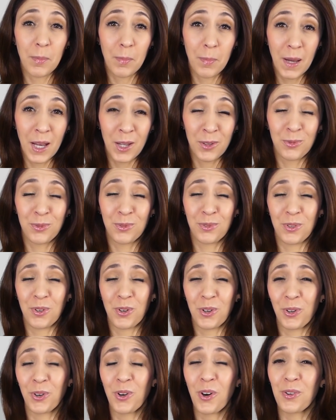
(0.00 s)
pardon
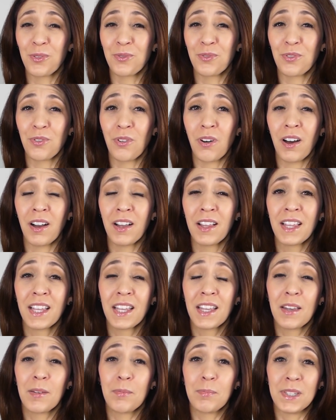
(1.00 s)
encore une fois,
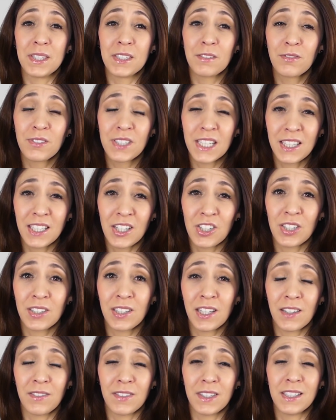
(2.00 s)
mais si vous attachez
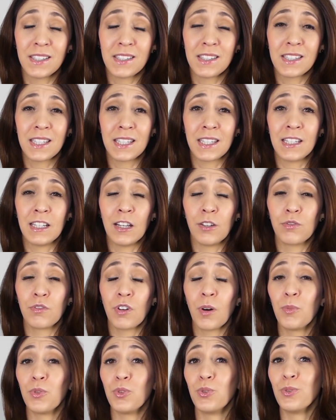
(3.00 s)
très vite, c'est qu'il y a une
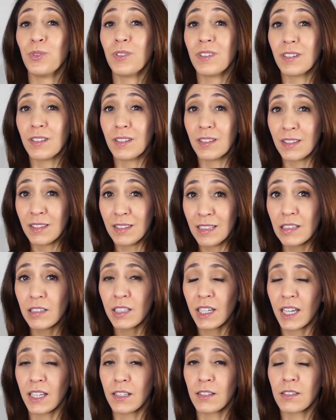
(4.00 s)
forme de
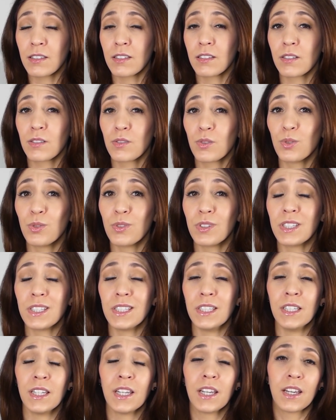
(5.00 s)
détresse
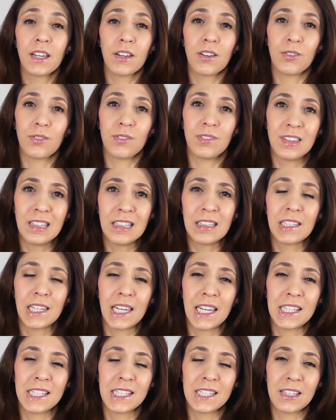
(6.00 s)
aussi, une
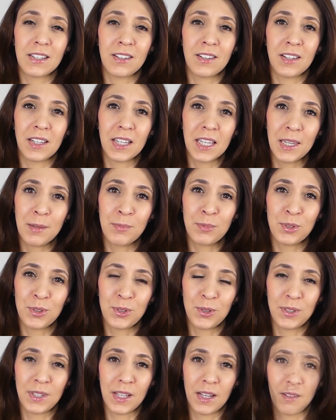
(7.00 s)
détresse euh,
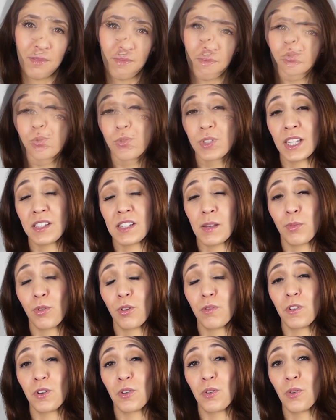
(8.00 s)
émotionnelle. Tout ça, ça
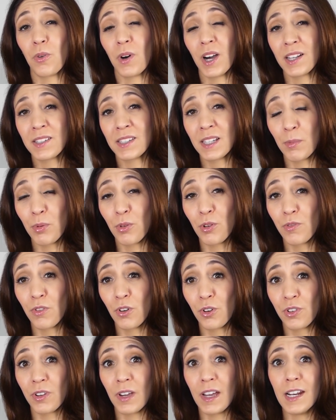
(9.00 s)
provoque quoi Ça
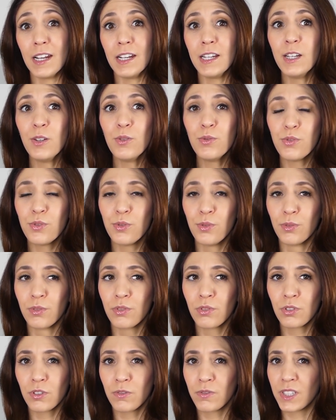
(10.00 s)
provoque
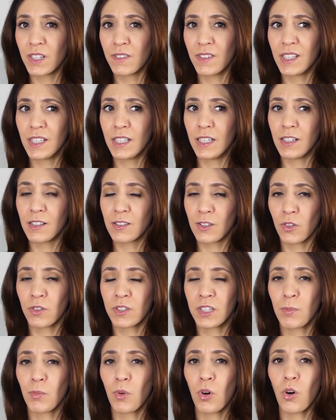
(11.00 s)
l'illusion que vous avez des
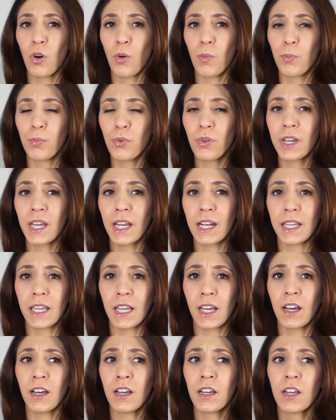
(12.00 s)
sentiments pour
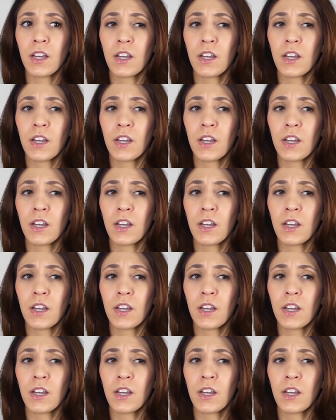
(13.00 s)
quelqu'un,